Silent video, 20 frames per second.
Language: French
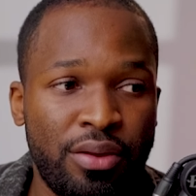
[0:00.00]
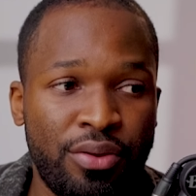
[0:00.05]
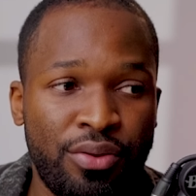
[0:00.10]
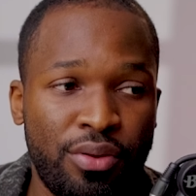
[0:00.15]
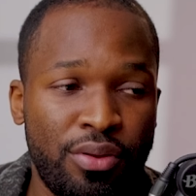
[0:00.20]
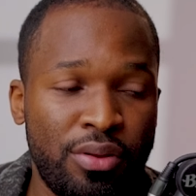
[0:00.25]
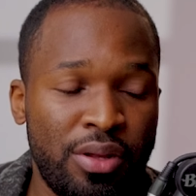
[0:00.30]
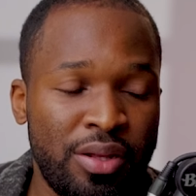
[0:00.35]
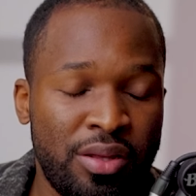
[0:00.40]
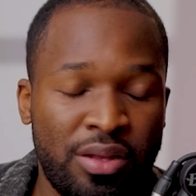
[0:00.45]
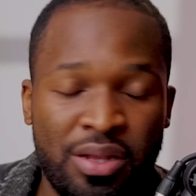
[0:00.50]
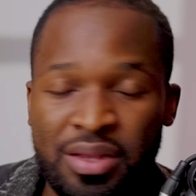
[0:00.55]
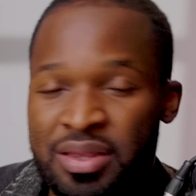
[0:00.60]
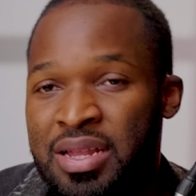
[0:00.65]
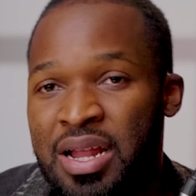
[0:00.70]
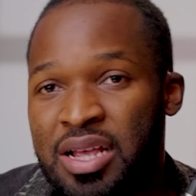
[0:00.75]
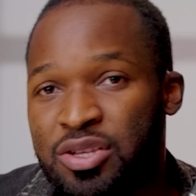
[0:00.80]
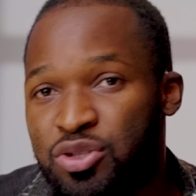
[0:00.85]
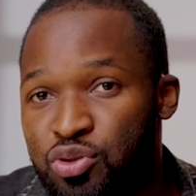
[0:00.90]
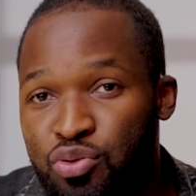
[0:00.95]
euh,
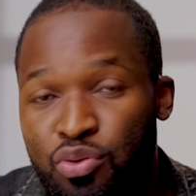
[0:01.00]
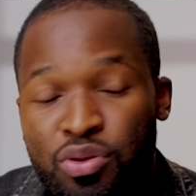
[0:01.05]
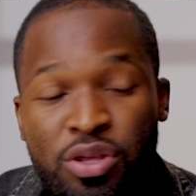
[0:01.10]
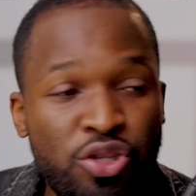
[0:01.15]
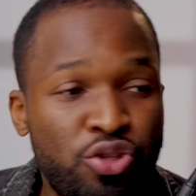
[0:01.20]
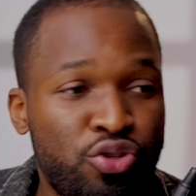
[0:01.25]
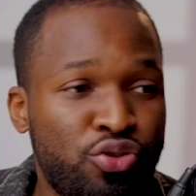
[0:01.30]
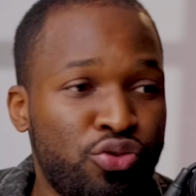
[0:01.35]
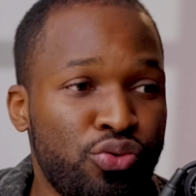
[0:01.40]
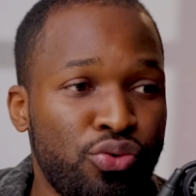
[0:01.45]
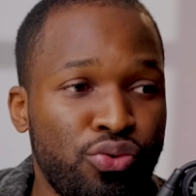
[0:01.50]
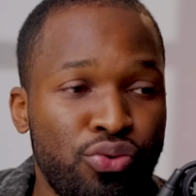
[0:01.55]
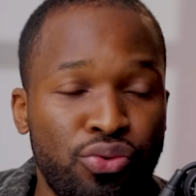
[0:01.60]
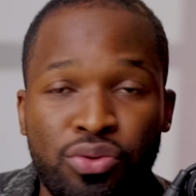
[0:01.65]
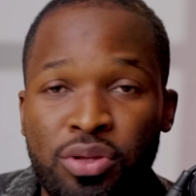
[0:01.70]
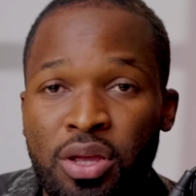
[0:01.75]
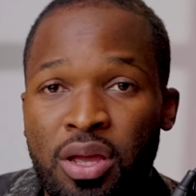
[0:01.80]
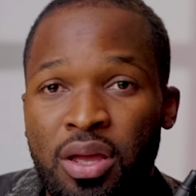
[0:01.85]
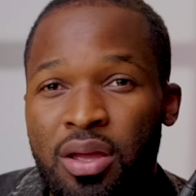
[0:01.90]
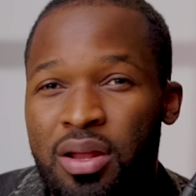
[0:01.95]
ta
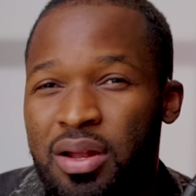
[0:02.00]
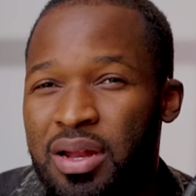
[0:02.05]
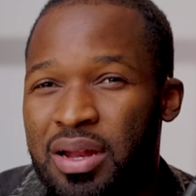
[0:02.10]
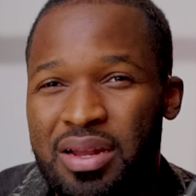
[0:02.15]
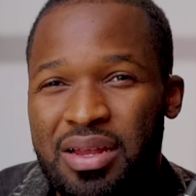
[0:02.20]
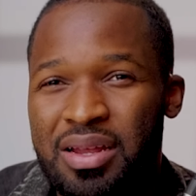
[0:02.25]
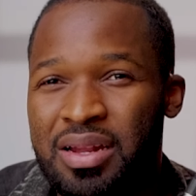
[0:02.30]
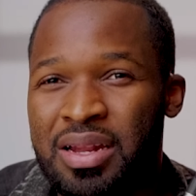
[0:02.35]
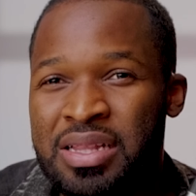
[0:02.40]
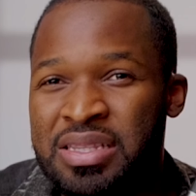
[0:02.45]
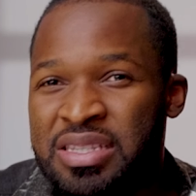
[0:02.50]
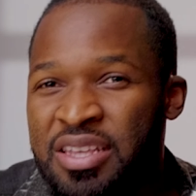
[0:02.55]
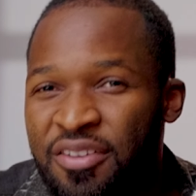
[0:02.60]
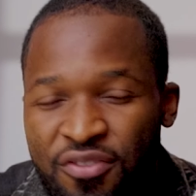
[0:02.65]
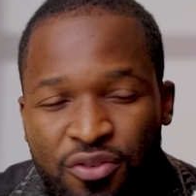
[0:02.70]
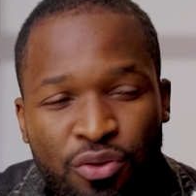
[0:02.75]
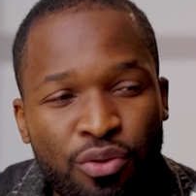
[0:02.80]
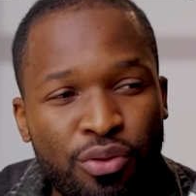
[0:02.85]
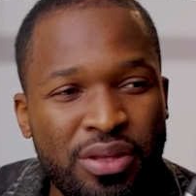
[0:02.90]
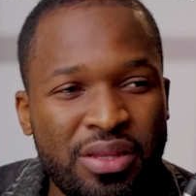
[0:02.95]
solitude, les
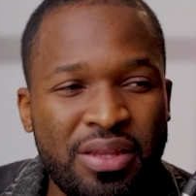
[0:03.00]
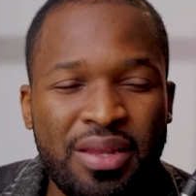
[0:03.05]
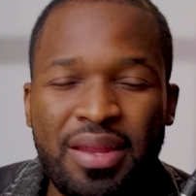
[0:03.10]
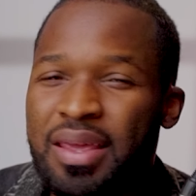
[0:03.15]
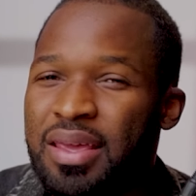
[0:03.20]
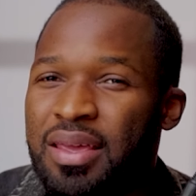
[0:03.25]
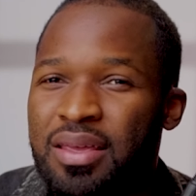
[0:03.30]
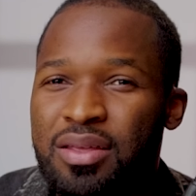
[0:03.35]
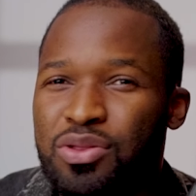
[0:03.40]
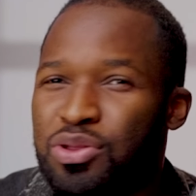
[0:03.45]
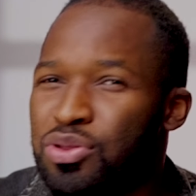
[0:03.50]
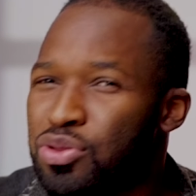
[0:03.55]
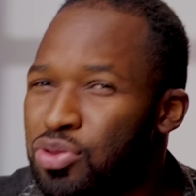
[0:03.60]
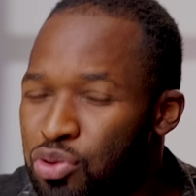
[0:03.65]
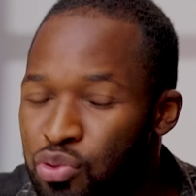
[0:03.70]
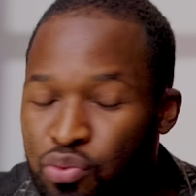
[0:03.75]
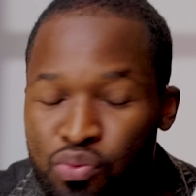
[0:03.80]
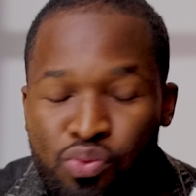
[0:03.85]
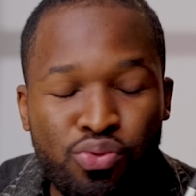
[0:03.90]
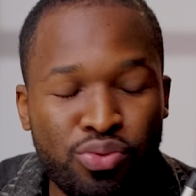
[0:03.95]
difficultés,
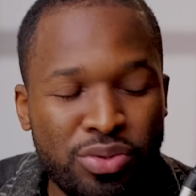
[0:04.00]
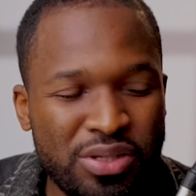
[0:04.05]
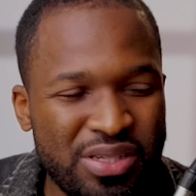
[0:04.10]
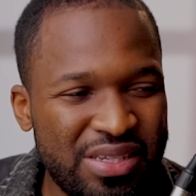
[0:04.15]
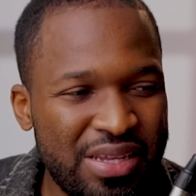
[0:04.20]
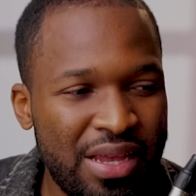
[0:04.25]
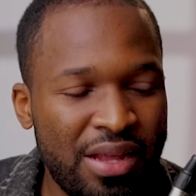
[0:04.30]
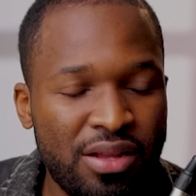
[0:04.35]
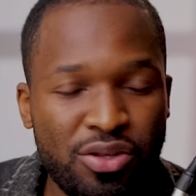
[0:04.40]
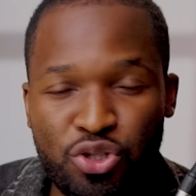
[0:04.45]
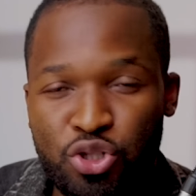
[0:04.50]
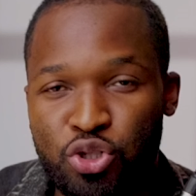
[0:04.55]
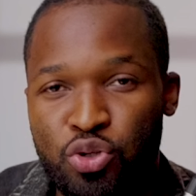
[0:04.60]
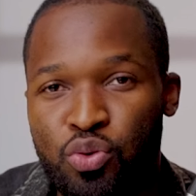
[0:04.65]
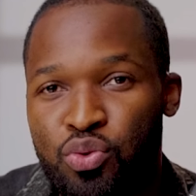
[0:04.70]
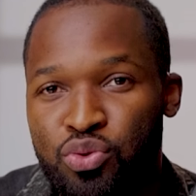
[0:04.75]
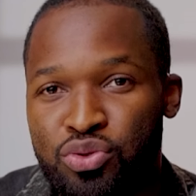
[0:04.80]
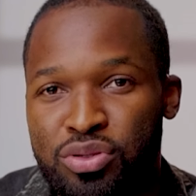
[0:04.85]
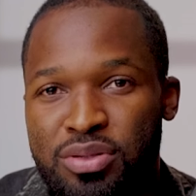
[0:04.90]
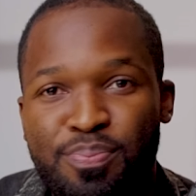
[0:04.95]
toutes cette
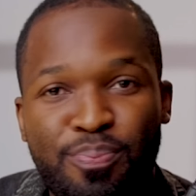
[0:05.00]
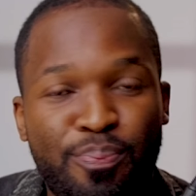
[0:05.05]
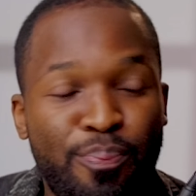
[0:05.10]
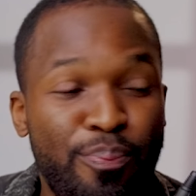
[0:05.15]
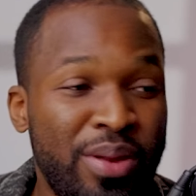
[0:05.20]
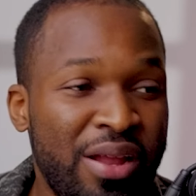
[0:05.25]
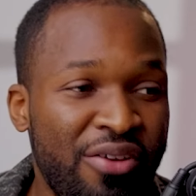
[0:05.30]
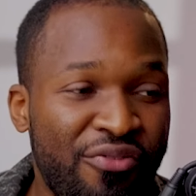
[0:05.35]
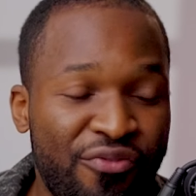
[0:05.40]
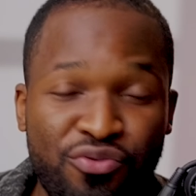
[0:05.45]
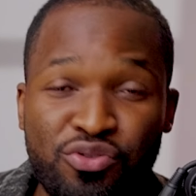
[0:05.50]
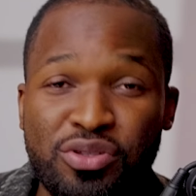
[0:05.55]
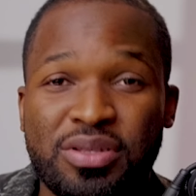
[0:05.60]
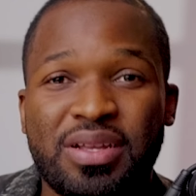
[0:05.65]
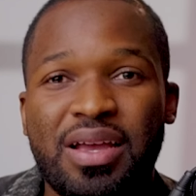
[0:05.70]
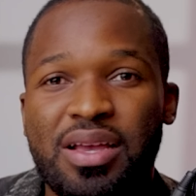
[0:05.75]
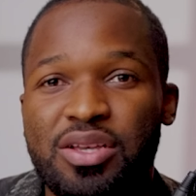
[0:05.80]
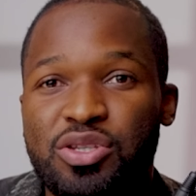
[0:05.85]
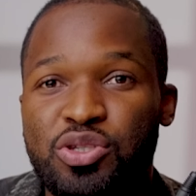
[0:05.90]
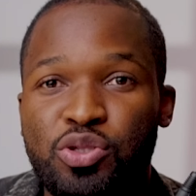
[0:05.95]
chose. la
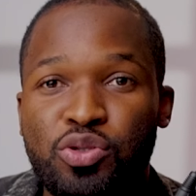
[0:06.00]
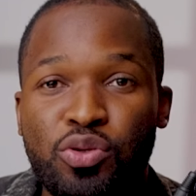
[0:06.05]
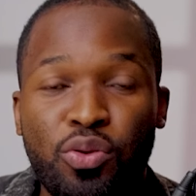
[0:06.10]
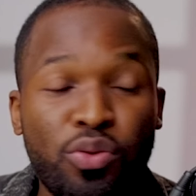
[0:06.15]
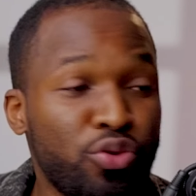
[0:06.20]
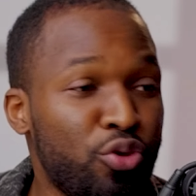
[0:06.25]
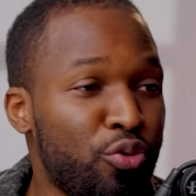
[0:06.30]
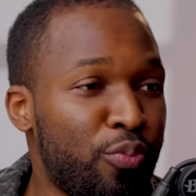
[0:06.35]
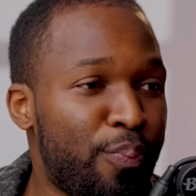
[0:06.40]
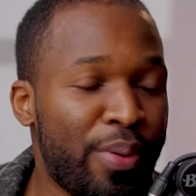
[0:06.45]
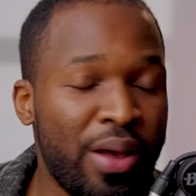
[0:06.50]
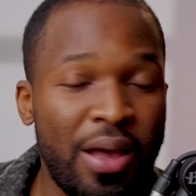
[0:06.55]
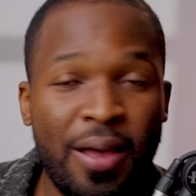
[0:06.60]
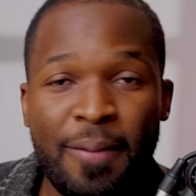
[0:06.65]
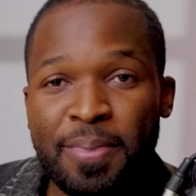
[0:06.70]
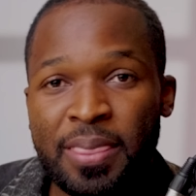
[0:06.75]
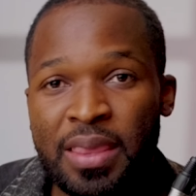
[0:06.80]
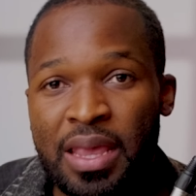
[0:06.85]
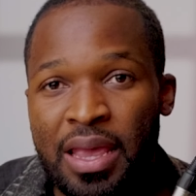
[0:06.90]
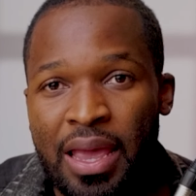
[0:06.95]
frustration de ne
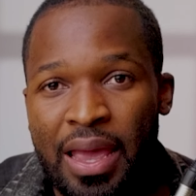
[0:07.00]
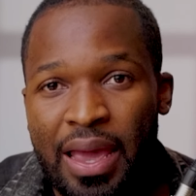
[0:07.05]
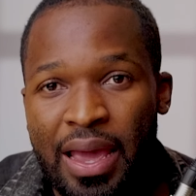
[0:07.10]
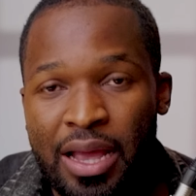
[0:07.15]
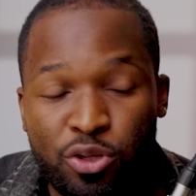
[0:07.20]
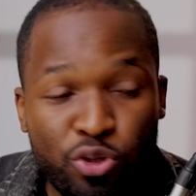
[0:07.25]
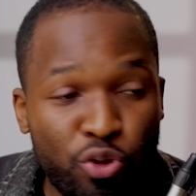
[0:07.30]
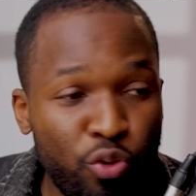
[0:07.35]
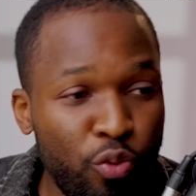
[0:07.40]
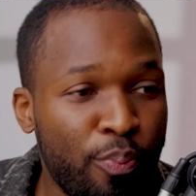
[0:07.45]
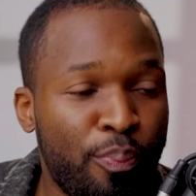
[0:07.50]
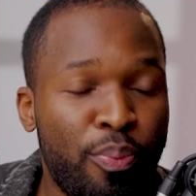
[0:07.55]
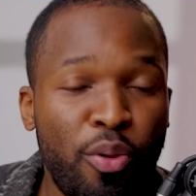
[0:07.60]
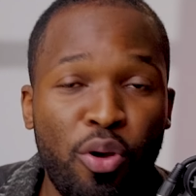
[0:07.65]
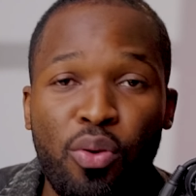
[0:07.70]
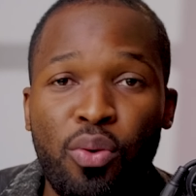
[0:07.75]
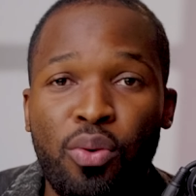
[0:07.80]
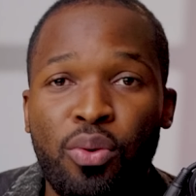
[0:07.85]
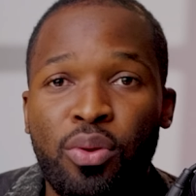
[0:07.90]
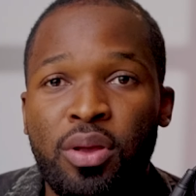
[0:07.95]
pas être
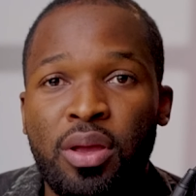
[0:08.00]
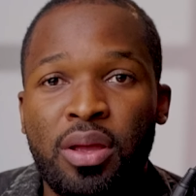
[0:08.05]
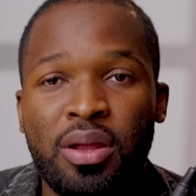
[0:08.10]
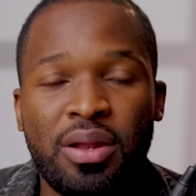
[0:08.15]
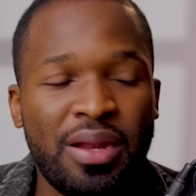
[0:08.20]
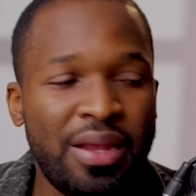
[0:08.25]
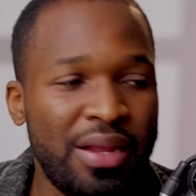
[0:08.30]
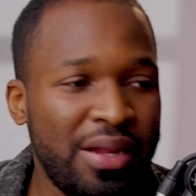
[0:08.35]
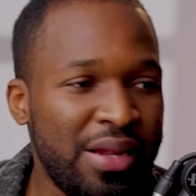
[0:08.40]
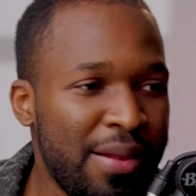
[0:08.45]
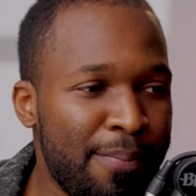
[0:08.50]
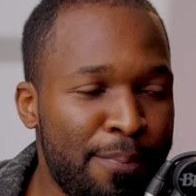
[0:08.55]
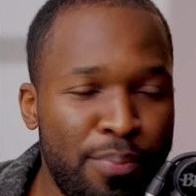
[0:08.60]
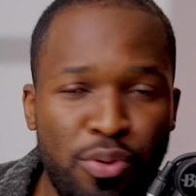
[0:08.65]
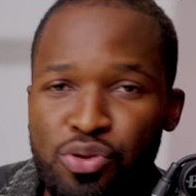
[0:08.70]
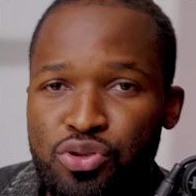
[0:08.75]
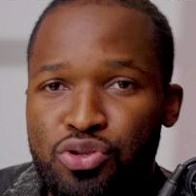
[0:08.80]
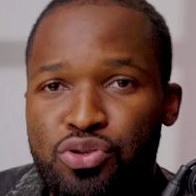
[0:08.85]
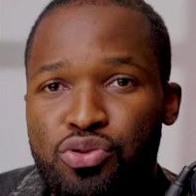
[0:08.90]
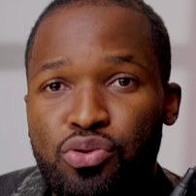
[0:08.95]
bon, les,
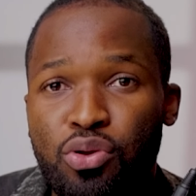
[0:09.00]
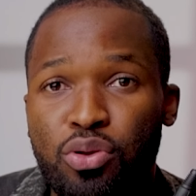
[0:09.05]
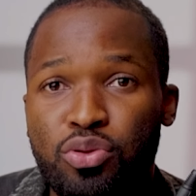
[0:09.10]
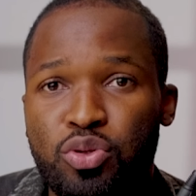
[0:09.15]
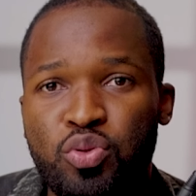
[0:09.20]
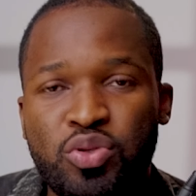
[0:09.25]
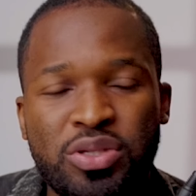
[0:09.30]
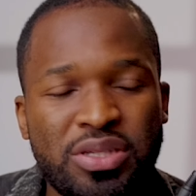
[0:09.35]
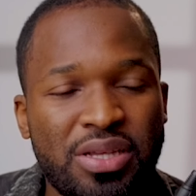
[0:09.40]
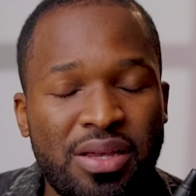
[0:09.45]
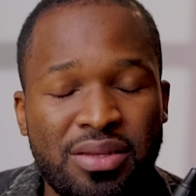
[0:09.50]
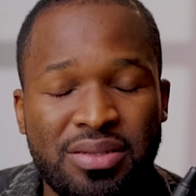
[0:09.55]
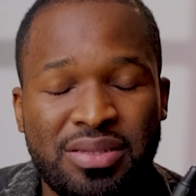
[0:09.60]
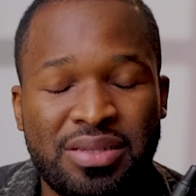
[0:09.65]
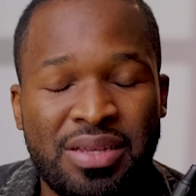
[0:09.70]
blessures, tout ça,